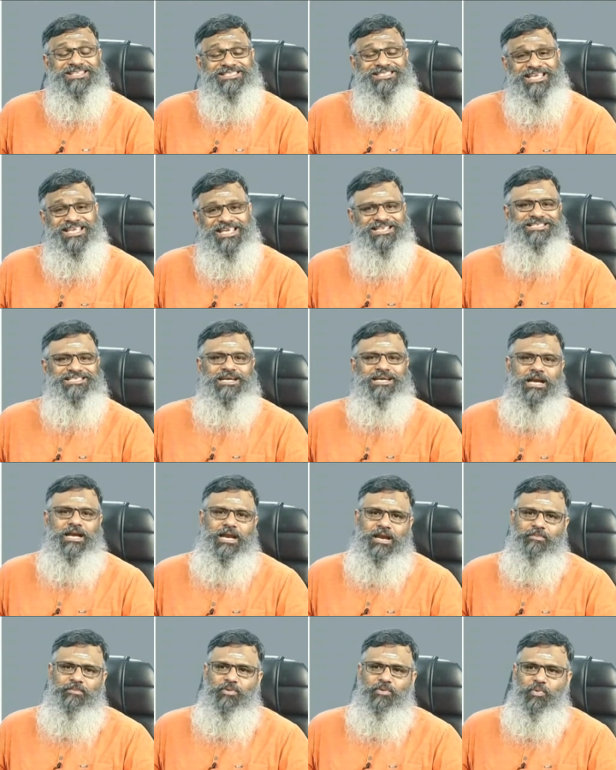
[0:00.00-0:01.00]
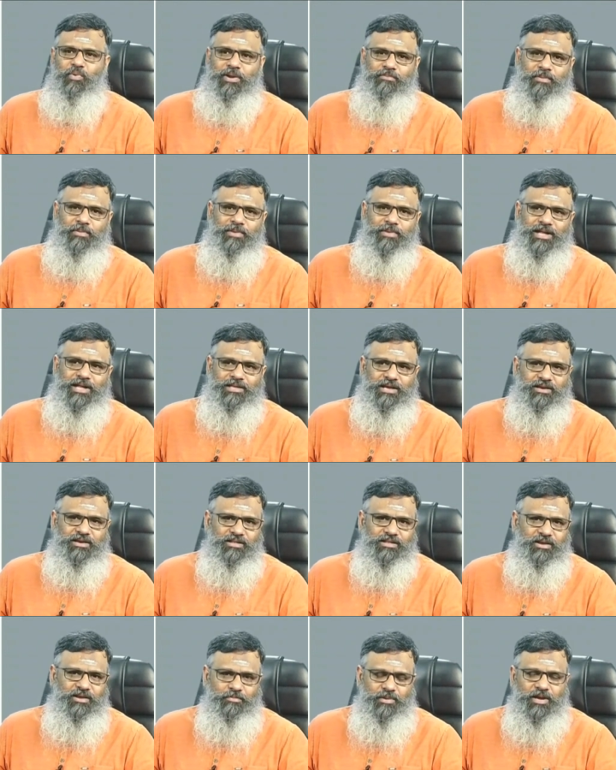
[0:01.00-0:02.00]
சீசனலாக நம்ம உடம்பை
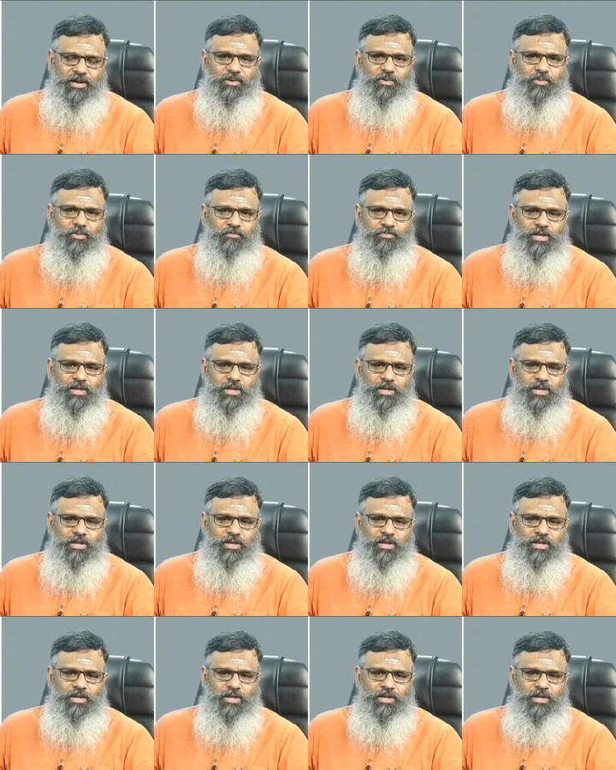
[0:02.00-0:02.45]
பாதிக்கிறதையும் பார்க்குறோம்